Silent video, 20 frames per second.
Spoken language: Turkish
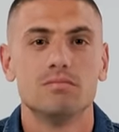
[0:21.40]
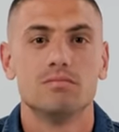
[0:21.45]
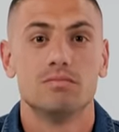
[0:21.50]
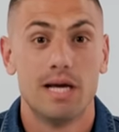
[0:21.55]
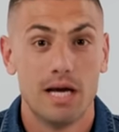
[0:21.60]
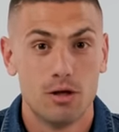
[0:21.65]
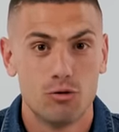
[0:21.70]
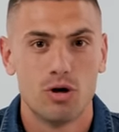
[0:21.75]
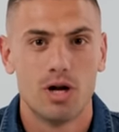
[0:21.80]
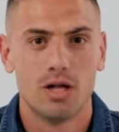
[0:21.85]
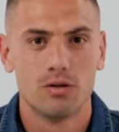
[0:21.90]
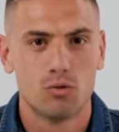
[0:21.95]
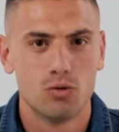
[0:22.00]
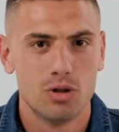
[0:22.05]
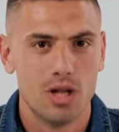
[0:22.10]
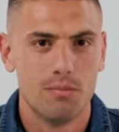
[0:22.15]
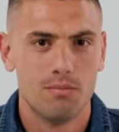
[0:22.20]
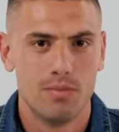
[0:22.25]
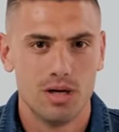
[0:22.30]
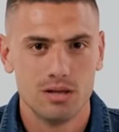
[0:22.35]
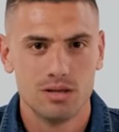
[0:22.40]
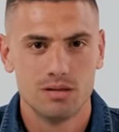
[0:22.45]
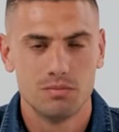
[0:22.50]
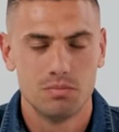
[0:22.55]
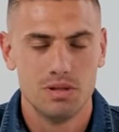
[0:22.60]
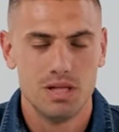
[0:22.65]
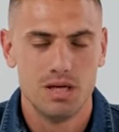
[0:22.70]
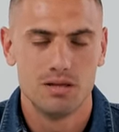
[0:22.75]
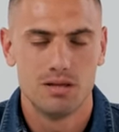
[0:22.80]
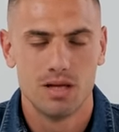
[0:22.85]
deodorant kullanmak,
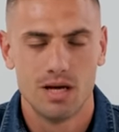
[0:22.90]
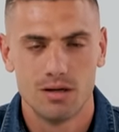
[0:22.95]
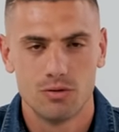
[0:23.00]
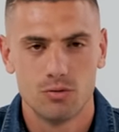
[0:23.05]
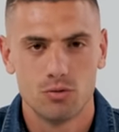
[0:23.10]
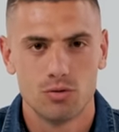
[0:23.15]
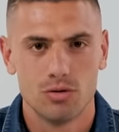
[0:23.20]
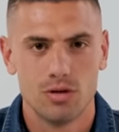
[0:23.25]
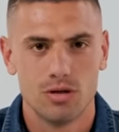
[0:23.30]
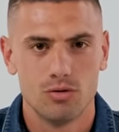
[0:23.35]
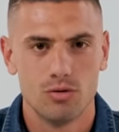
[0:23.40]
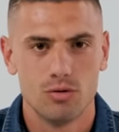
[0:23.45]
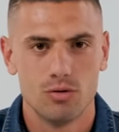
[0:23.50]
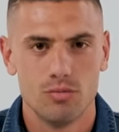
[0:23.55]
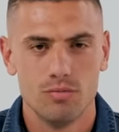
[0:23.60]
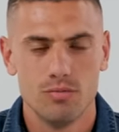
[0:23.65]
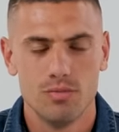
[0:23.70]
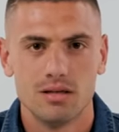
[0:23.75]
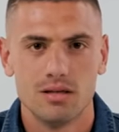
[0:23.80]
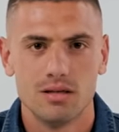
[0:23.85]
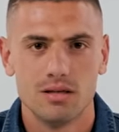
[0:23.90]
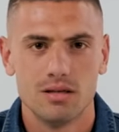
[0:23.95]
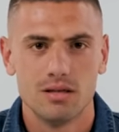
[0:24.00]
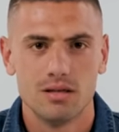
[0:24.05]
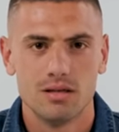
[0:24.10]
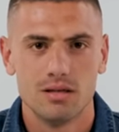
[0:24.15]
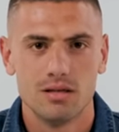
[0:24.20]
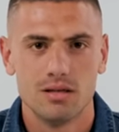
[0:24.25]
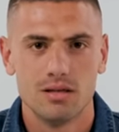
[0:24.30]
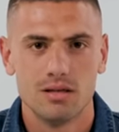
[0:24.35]
blade'i her gün kullanıyorum,
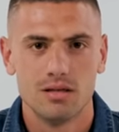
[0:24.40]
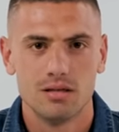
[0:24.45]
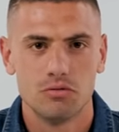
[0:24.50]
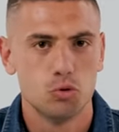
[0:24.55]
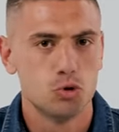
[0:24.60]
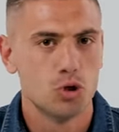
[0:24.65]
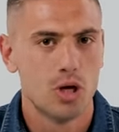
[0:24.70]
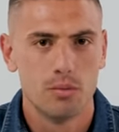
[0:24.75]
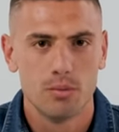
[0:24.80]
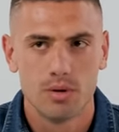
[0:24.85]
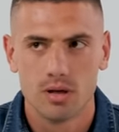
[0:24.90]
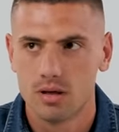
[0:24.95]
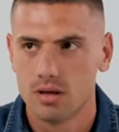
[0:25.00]
ee, duş almak.